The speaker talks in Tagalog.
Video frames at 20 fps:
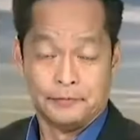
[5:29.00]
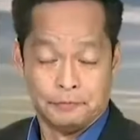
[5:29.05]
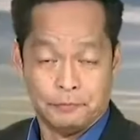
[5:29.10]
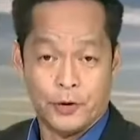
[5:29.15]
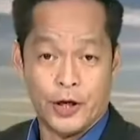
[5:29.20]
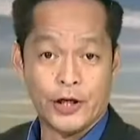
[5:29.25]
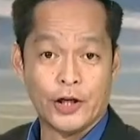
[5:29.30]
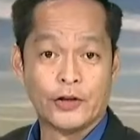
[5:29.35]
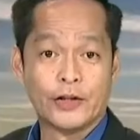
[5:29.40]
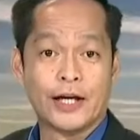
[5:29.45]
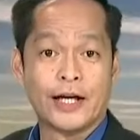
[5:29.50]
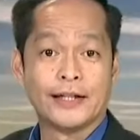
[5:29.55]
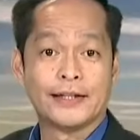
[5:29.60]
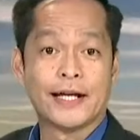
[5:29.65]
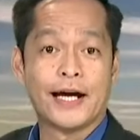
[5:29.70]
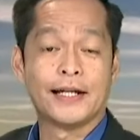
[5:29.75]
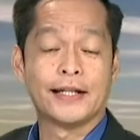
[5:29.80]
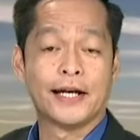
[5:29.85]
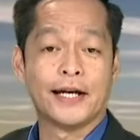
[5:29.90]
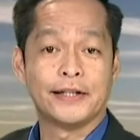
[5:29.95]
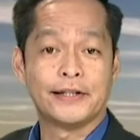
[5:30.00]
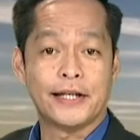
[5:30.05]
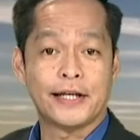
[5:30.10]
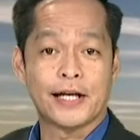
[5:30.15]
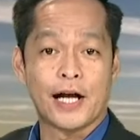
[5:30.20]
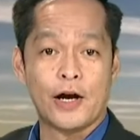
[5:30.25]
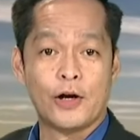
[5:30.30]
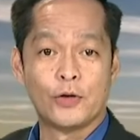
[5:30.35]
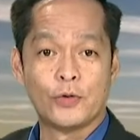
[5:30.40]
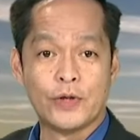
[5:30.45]
Bueno, dagita, dagiti
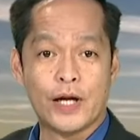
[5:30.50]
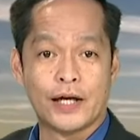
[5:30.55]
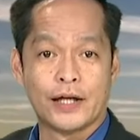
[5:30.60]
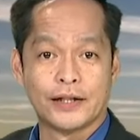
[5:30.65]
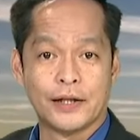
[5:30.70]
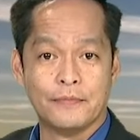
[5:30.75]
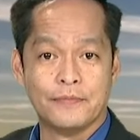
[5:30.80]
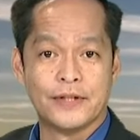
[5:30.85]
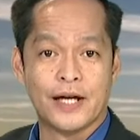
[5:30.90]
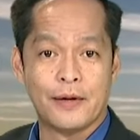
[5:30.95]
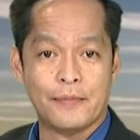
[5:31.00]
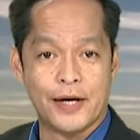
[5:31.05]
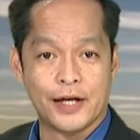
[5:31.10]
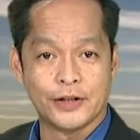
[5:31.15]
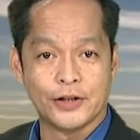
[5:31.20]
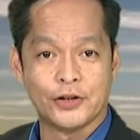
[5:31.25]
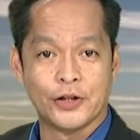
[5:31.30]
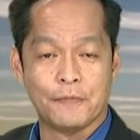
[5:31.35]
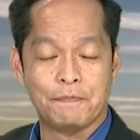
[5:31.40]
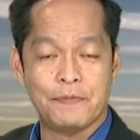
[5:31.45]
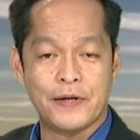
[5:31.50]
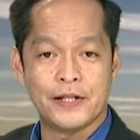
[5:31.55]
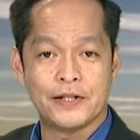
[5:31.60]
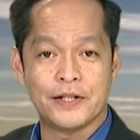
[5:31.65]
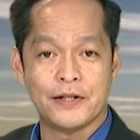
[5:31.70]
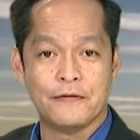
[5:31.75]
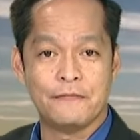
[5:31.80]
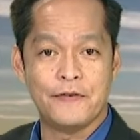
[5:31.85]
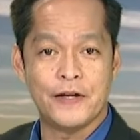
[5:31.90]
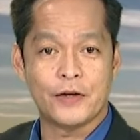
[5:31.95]
kang luna na damdamag diti
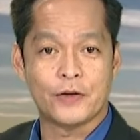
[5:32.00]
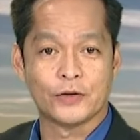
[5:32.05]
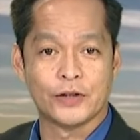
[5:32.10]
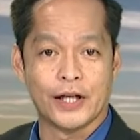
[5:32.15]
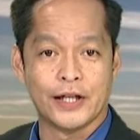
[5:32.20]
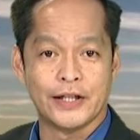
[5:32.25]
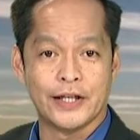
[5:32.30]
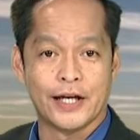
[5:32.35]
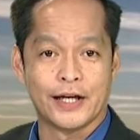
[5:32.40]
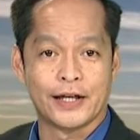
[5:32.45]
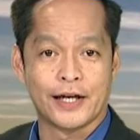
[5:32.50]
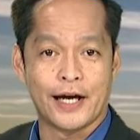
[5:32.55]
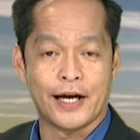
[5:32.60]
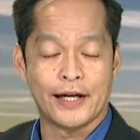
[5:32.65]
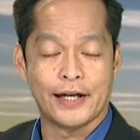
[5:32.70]
PTV Cordillera.